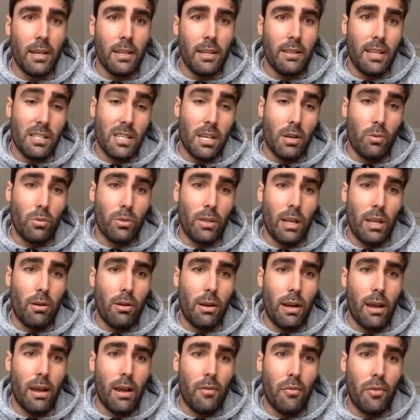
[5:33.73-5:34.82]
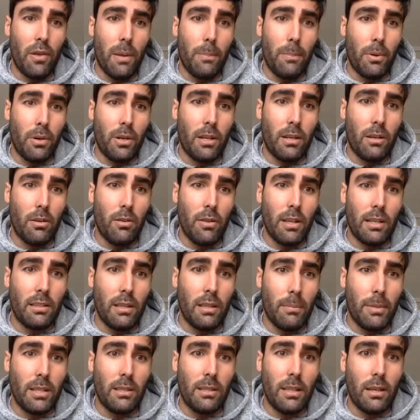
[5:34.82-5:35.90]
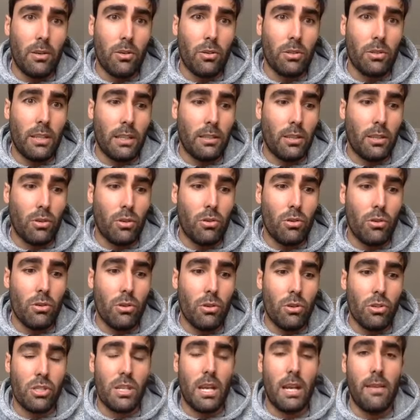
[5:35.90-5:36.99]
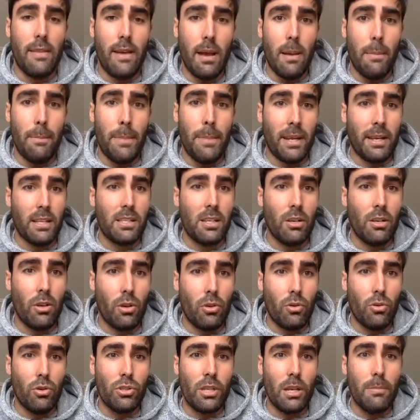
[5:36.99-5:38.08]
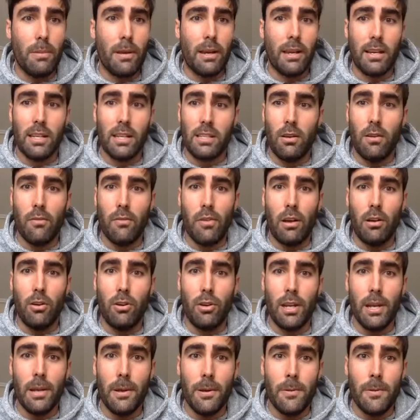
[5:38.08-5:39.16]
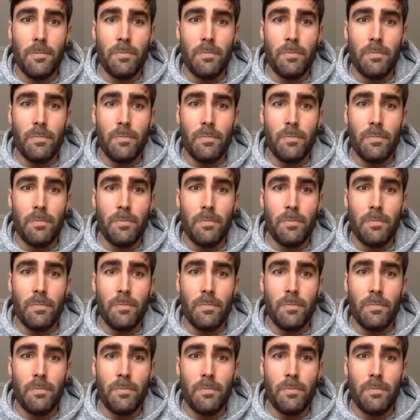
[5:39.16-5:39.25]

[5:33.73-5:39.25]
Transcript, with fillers: de segunda con la AFE es ponernos directamente en contacto con Sanidad para que se nos escuche, para que se nos valore